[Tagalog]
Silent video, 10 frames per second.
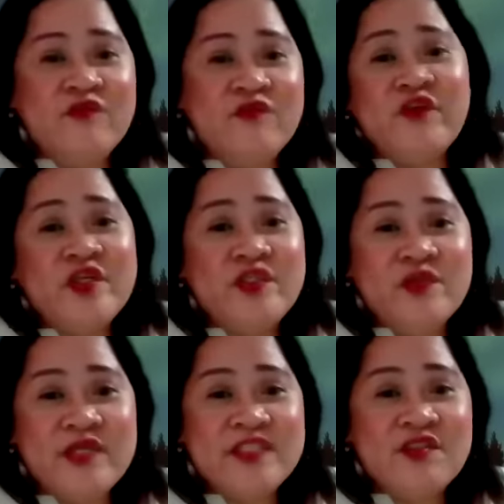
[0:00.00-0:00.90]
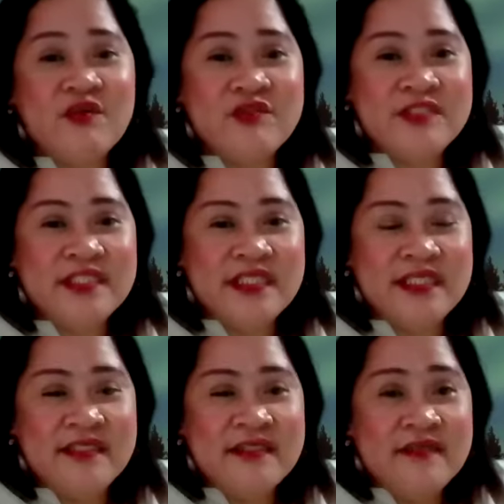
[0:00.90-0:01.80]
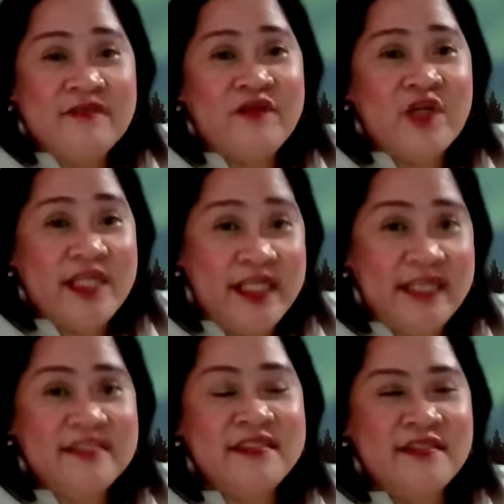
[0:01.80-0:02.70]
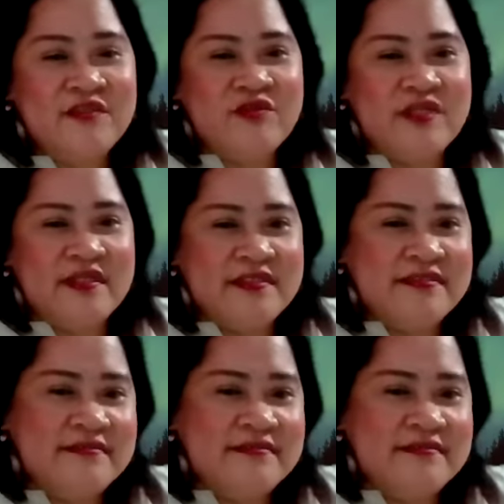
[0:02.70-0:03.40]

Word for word: for you is OG for his into her.